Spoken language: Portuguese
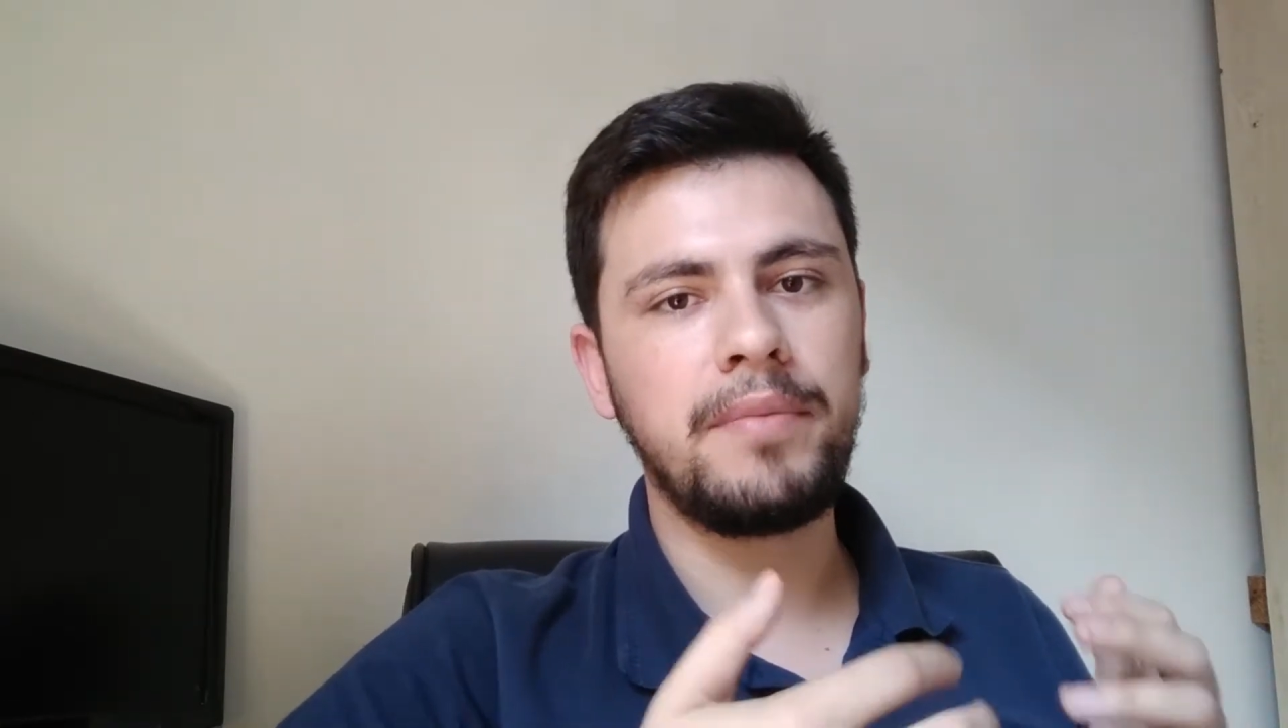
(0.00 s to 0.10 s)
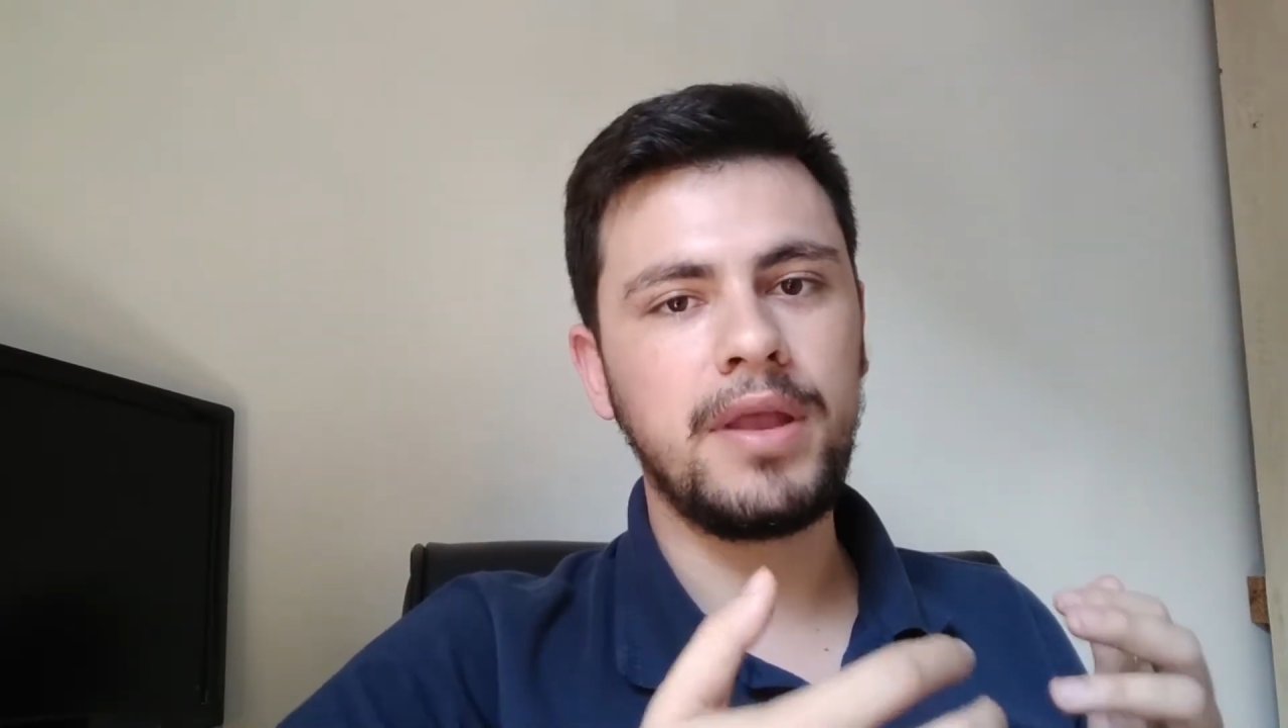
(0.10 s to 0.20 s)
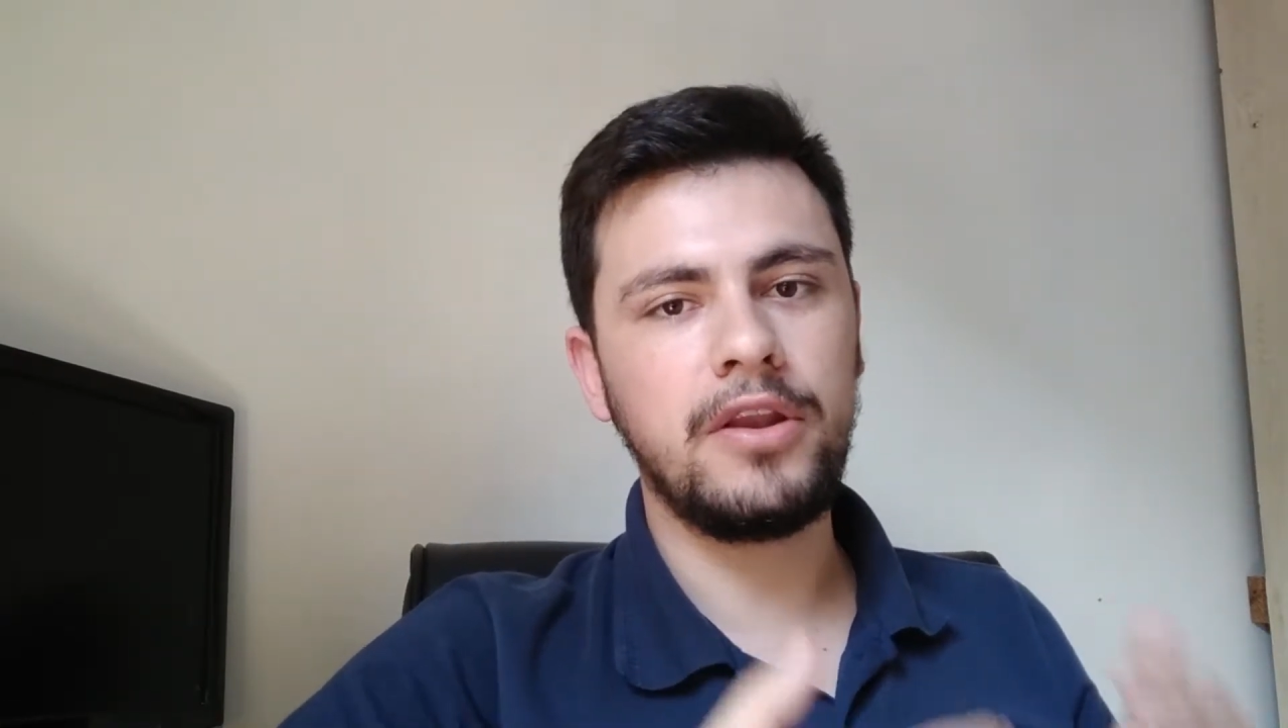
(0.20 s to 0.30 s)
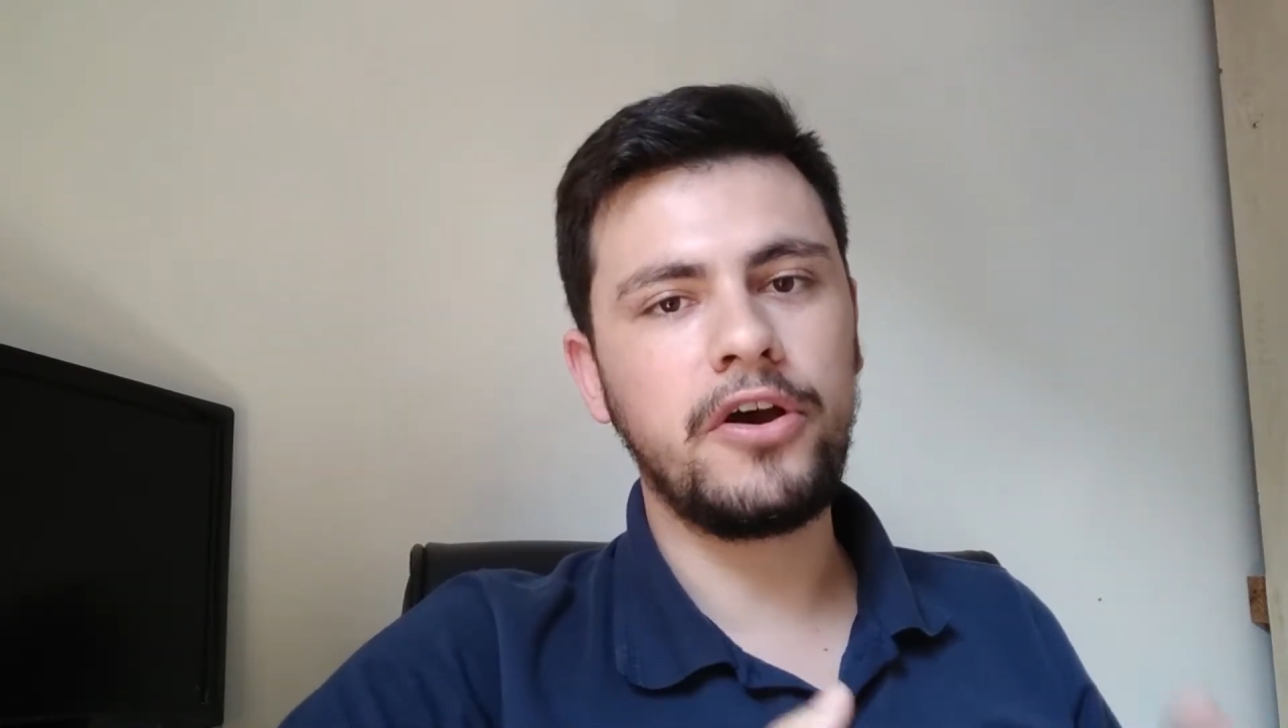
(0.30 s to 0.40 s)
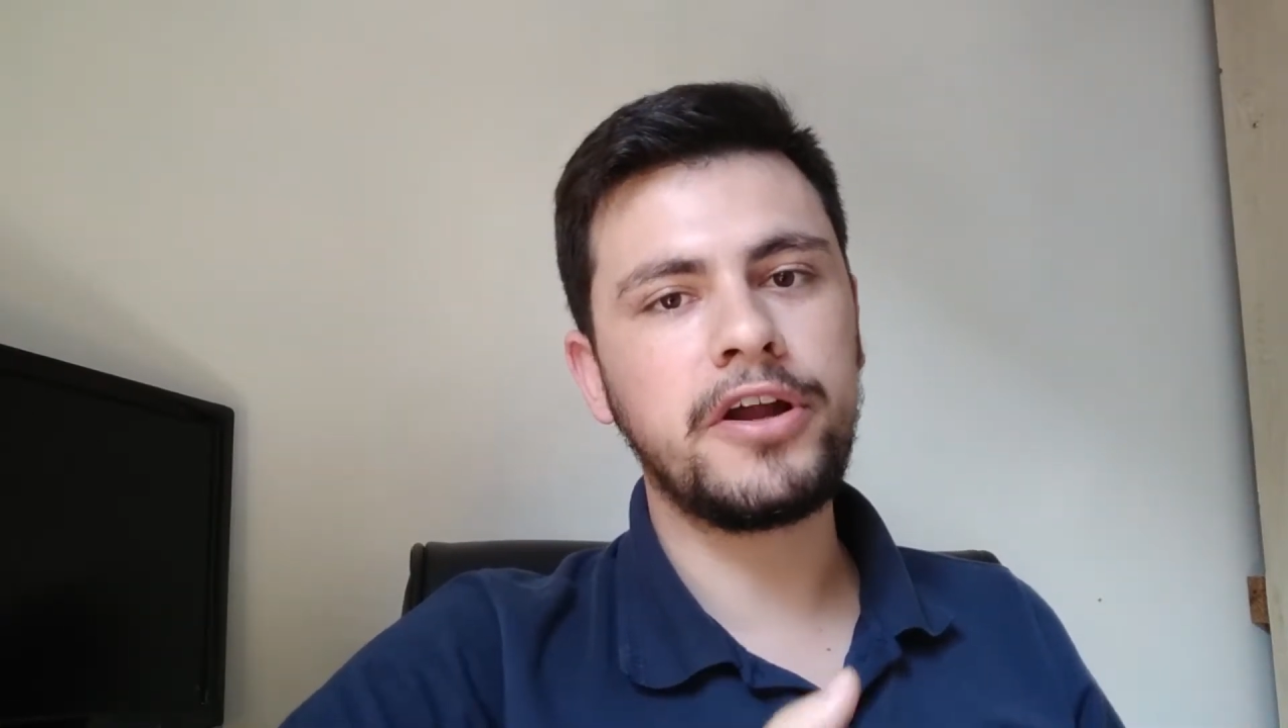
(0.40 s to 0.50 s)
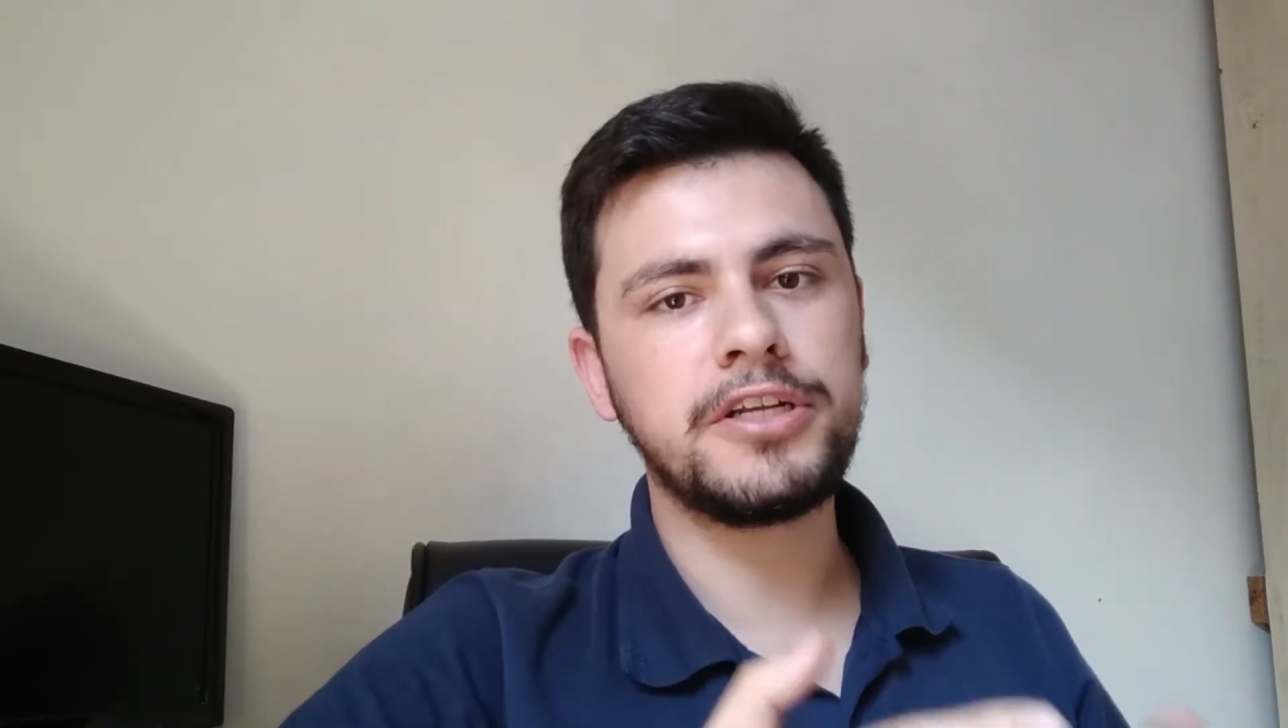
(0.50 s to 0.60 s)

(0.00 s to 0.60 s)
melhor